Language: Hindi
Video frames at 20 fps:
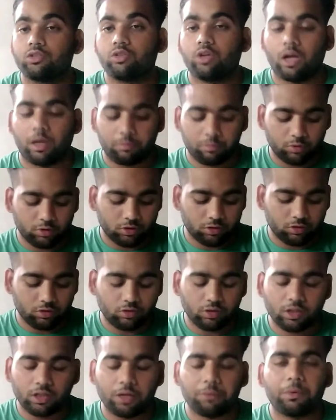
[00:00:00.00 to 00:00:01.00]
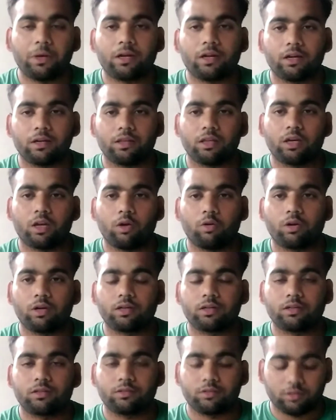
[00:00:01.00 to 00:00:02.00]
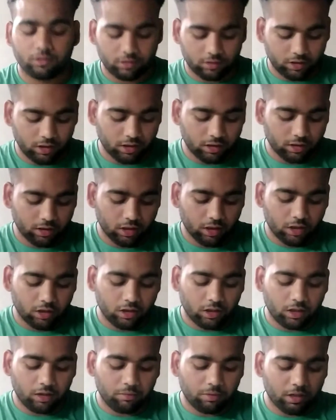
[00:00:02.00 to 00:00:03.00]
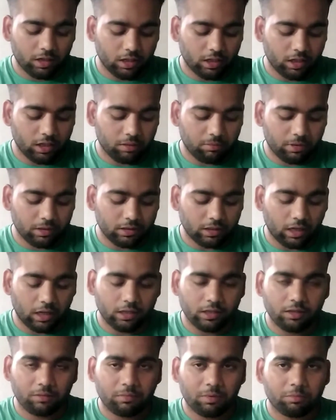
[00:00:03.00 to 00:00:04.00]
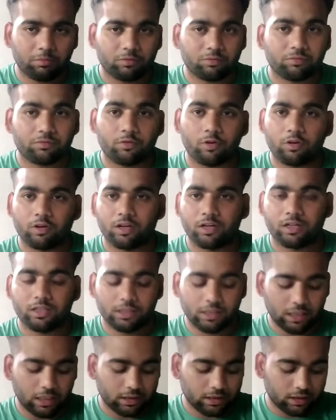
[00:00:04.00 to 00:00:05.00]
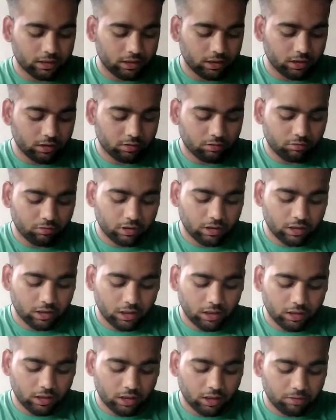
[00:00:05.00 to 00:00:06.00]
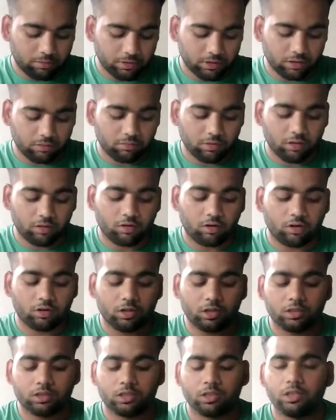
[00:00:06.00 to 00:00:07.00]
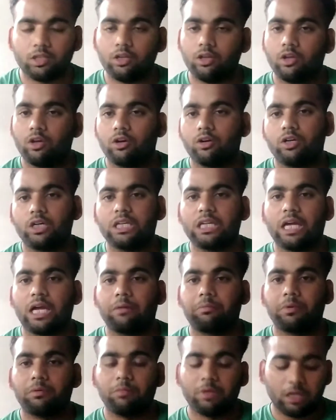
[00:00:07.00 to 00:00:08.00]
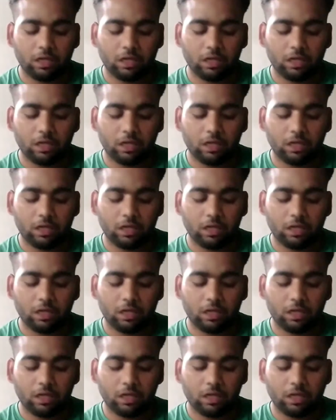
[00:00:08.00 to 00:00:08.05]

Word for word: तो आपको इसको इनेबल कर देना होगा ठीक है इनेबल करने के बाद आइए हम आपको कॉल करके दिखाते हैं ठीक है तो वन नाइन एट पर सिंपली कॉल करते हैं और यहाँ पर